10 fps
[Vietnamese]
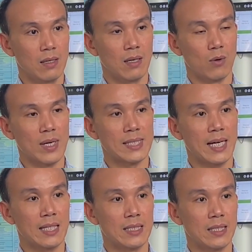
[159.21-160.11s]
À, ngoài
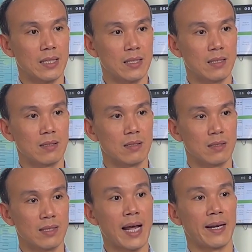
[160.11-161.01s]
ra thì
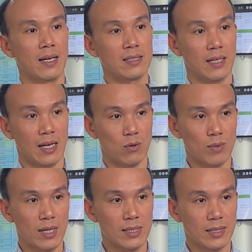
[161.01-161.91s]
ở Đà Nẵng chẳng hạn
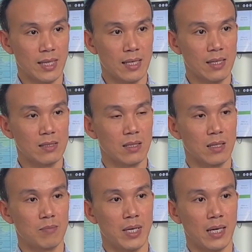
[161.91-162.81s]
cũng đã xảy ra các trường
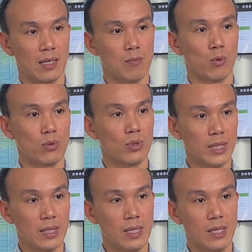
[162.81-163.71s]
hợp là ngập úng đô thị